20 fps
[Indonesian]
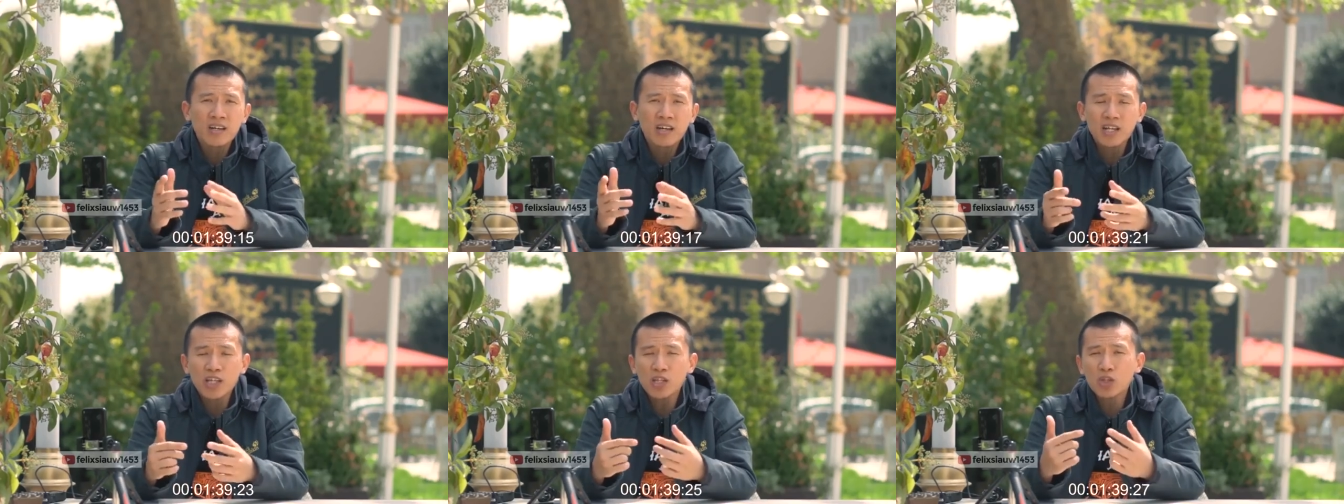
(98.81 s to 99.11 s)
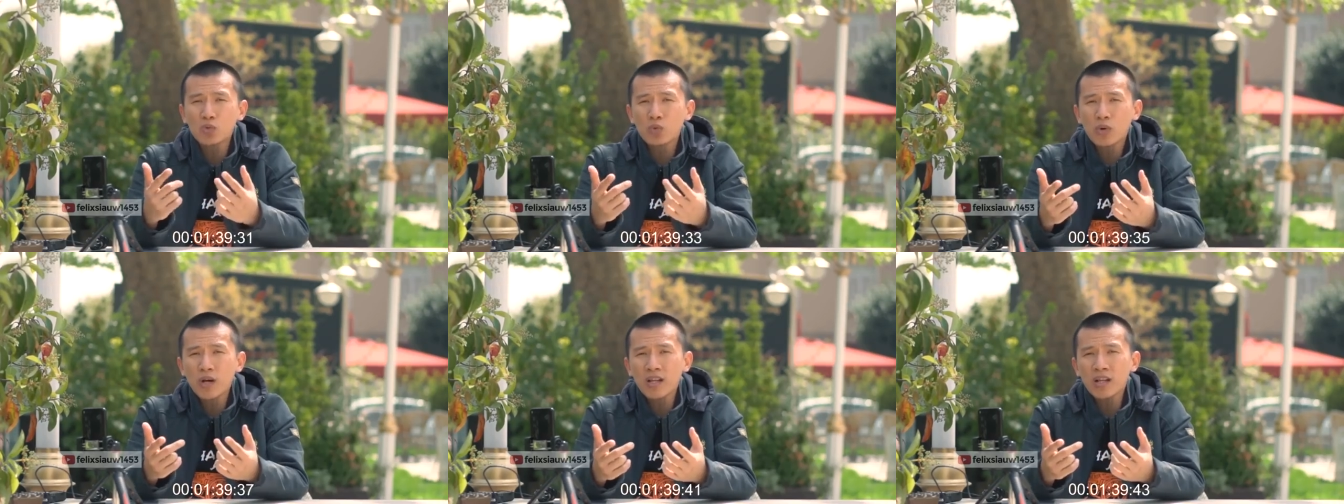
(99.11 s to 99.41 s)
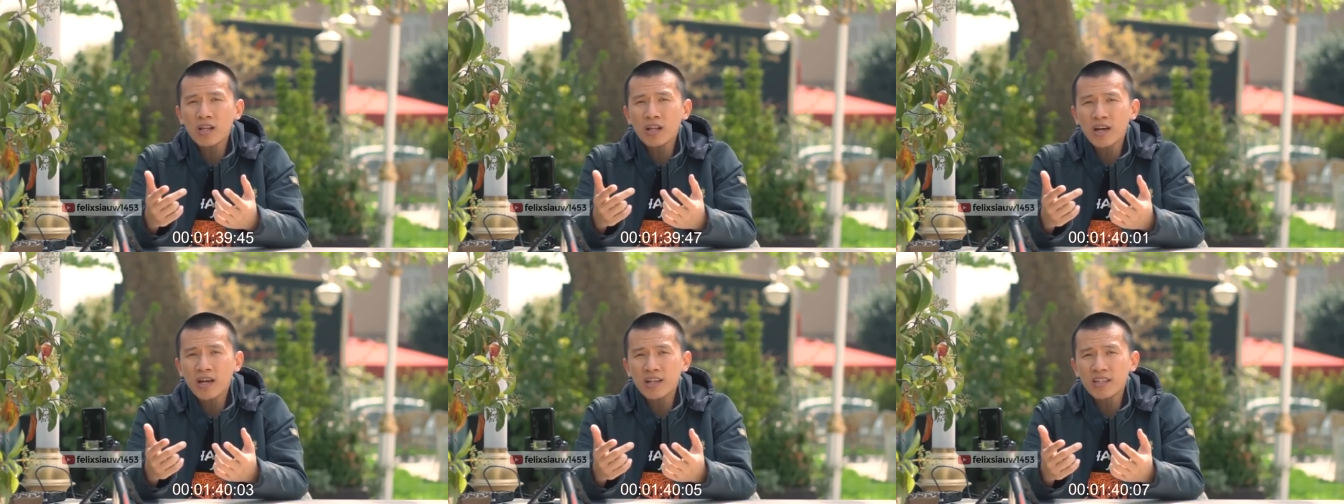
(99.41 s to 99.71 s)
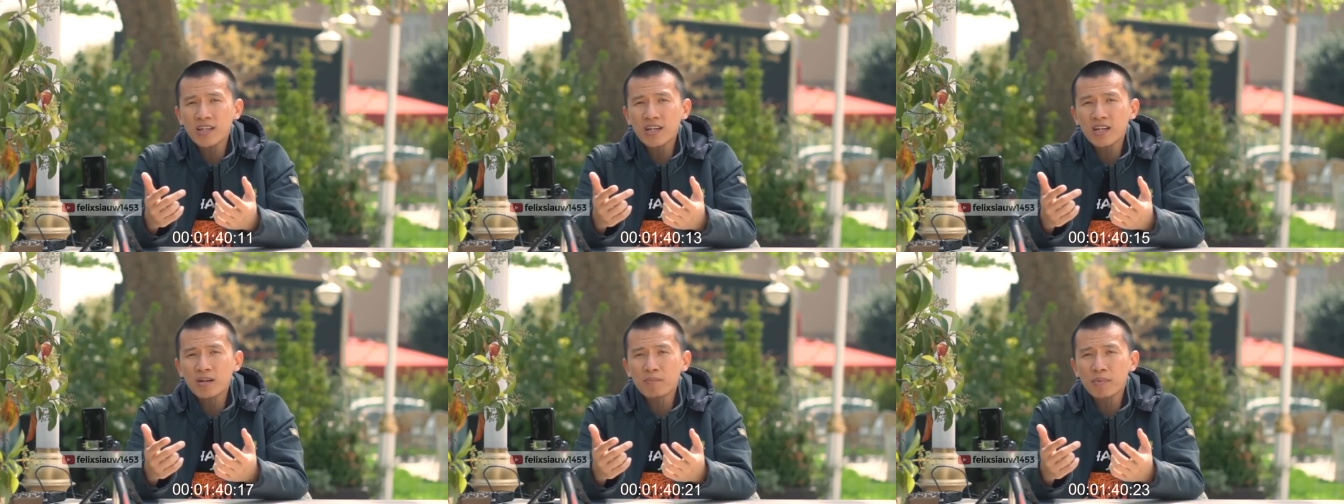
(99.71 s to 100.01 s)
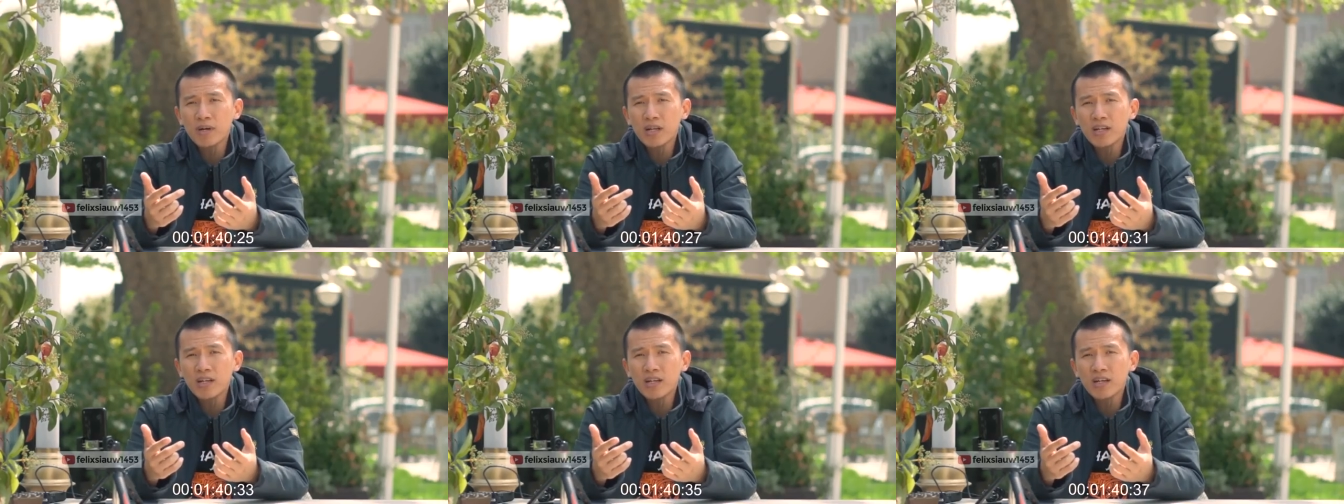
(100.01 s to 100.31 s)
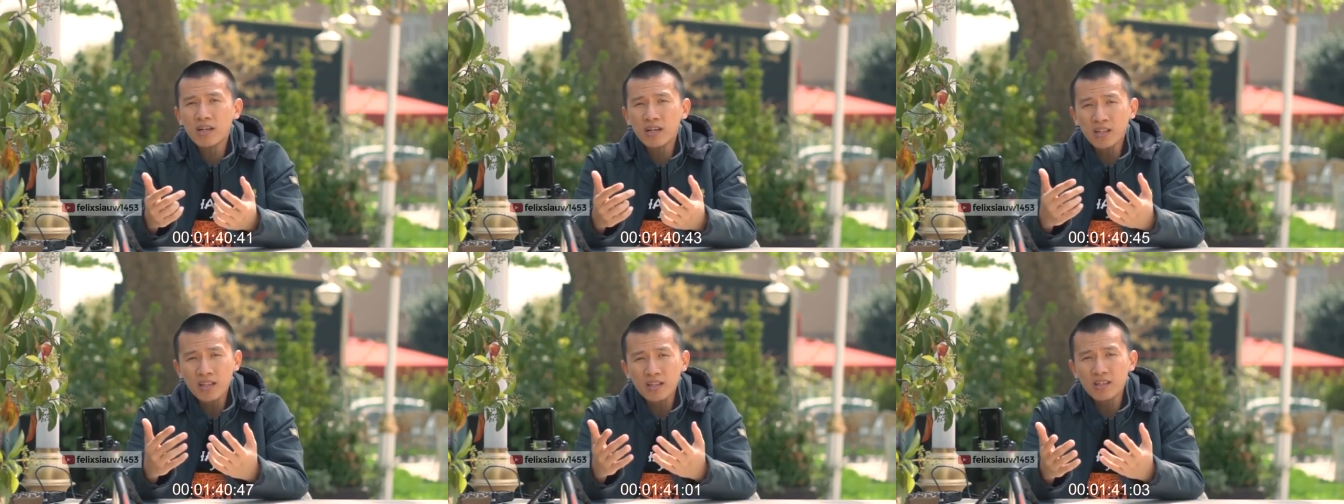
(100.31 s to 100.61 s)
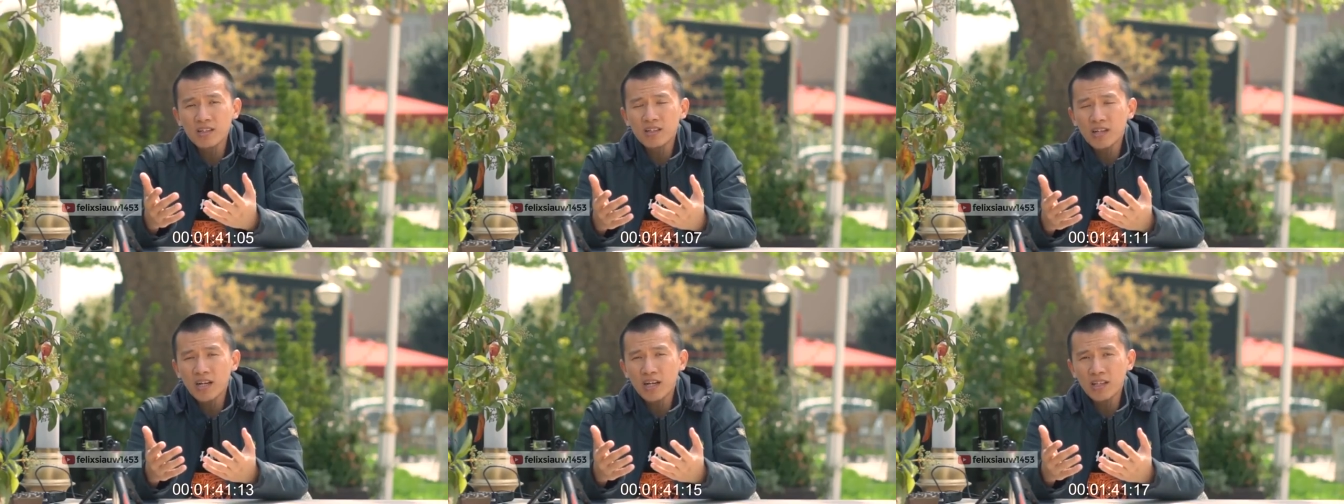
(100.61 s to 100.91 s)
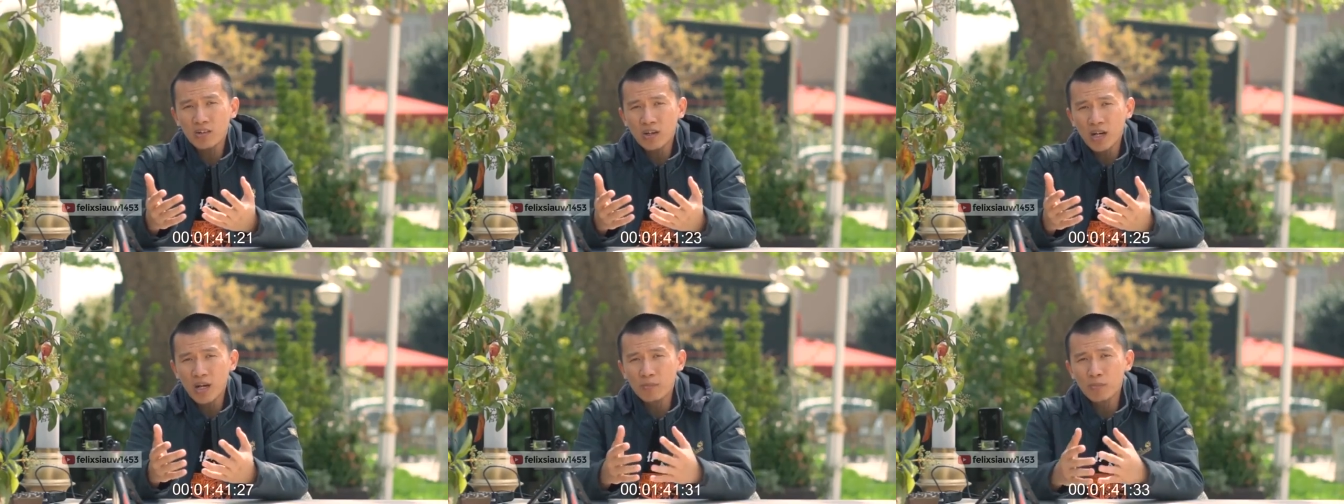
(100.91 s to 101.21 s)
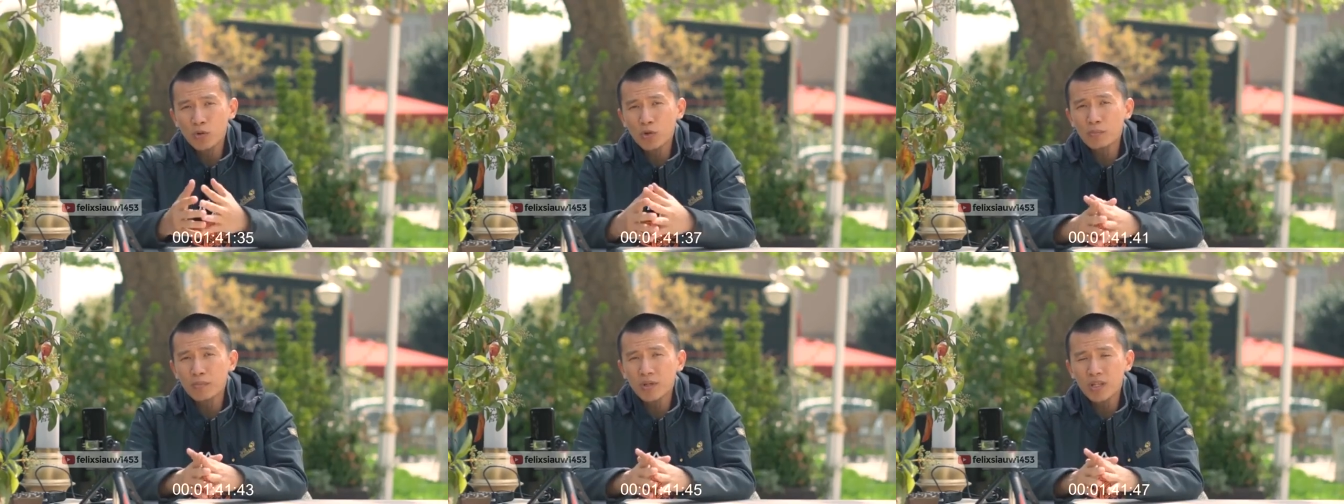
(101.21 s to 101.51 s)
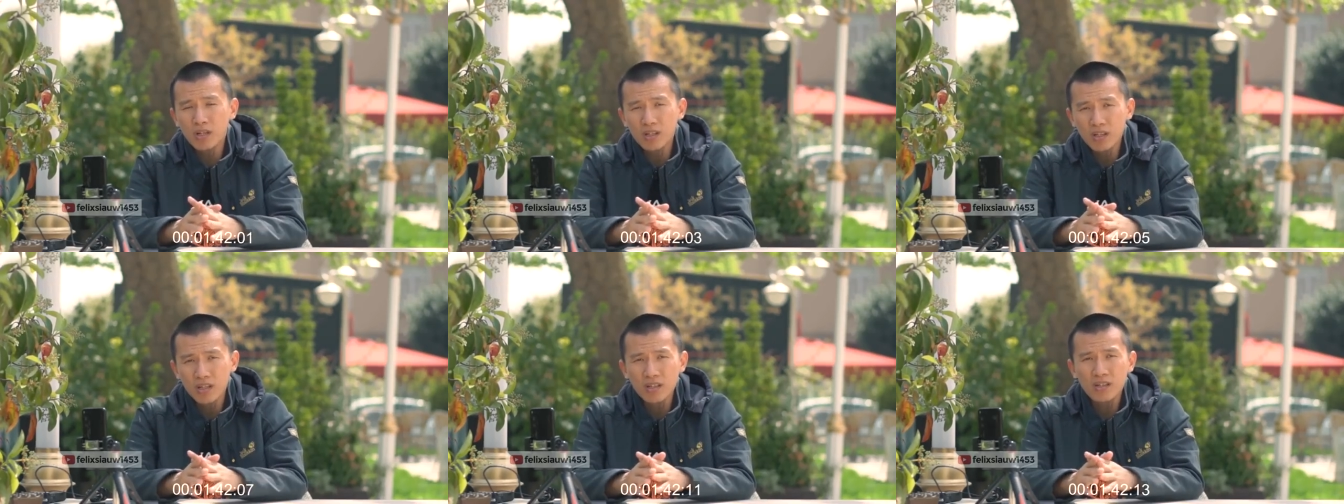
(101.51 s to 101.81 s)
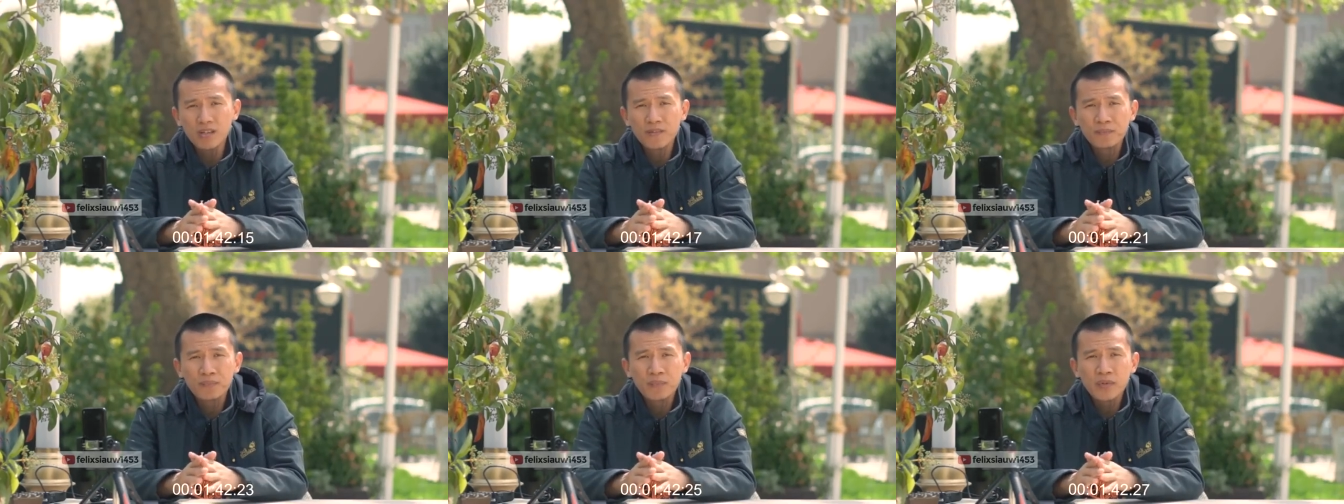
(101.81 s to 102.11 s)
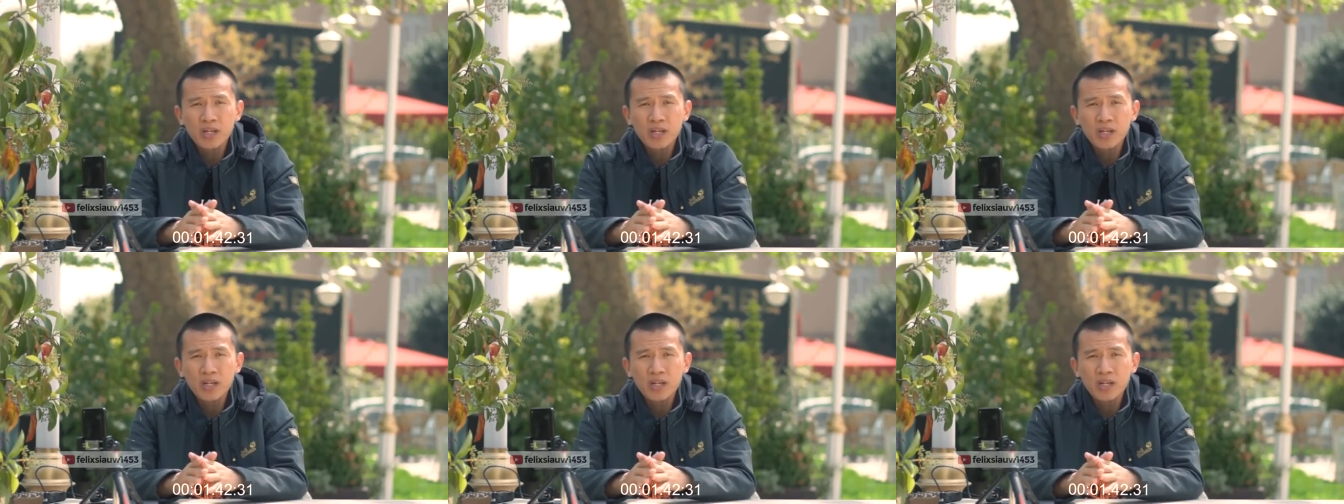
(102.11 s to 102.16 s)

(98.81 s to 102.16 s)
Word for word: ritual hanya kepada Allah atau hablum minallah,